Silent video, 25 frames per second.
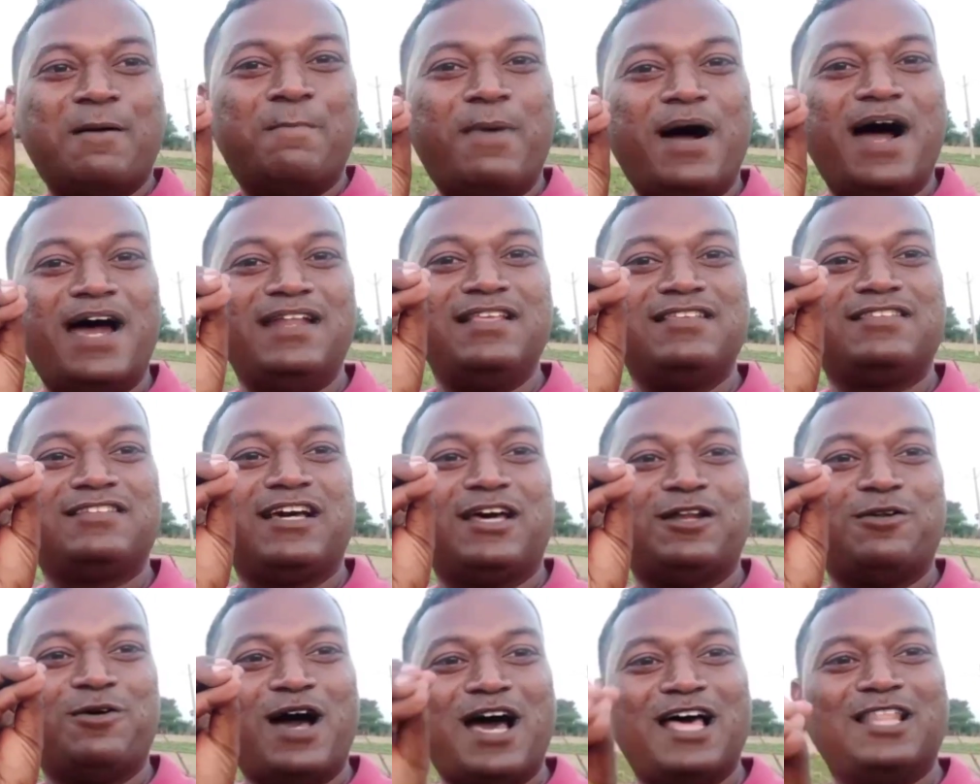बारिश
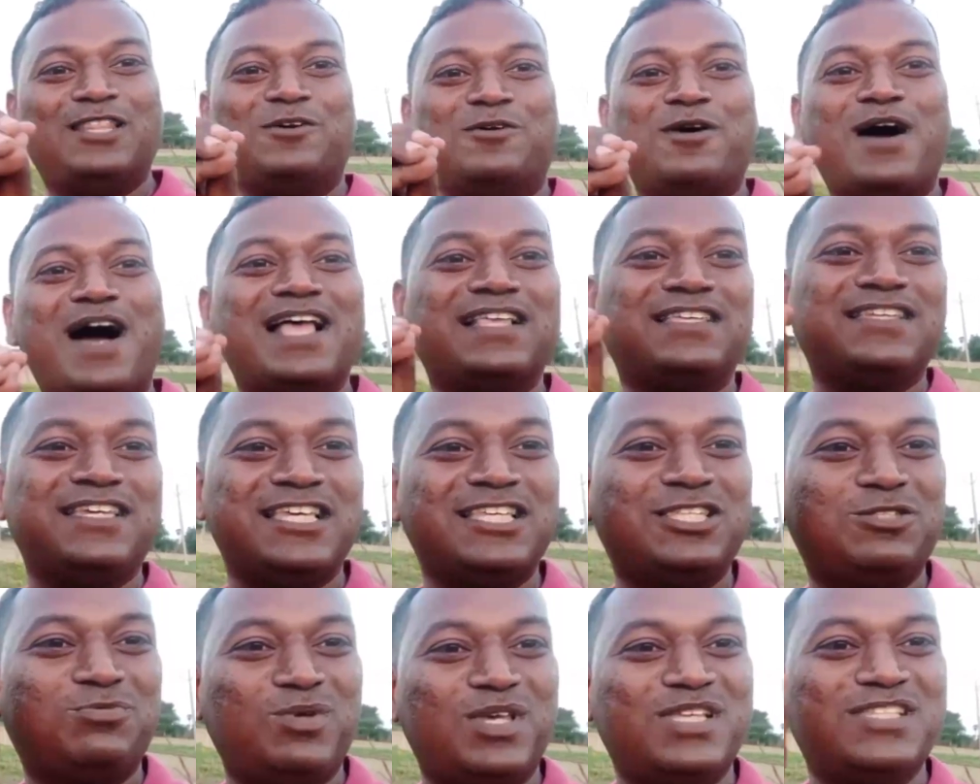करवा दो आज
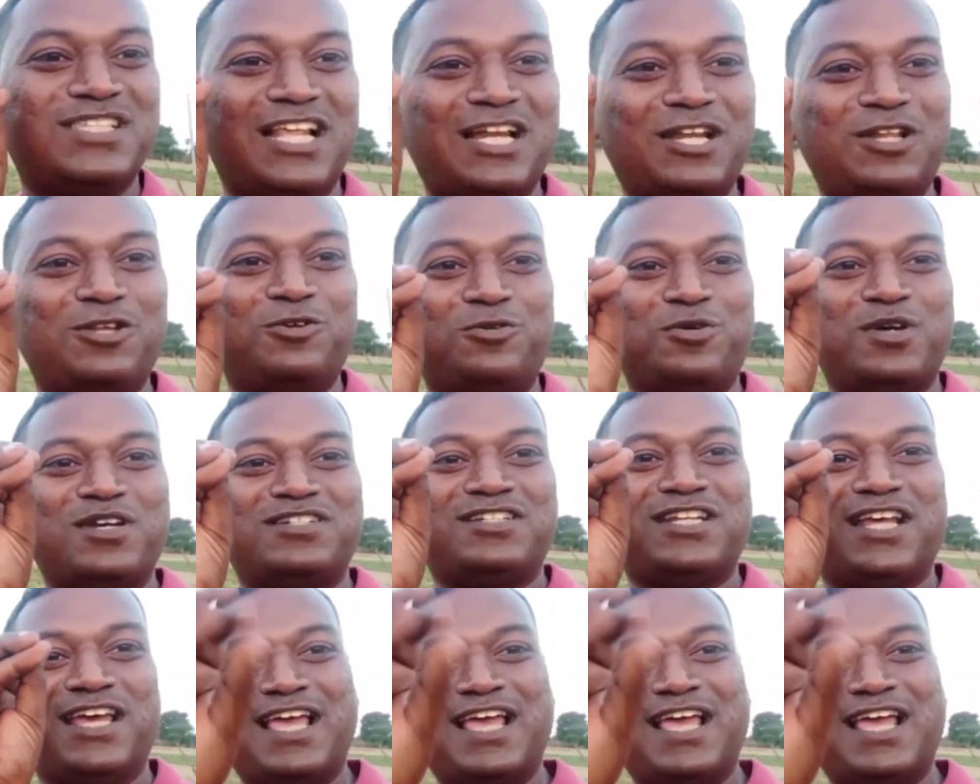की स्पेशल रिक्वेस्ट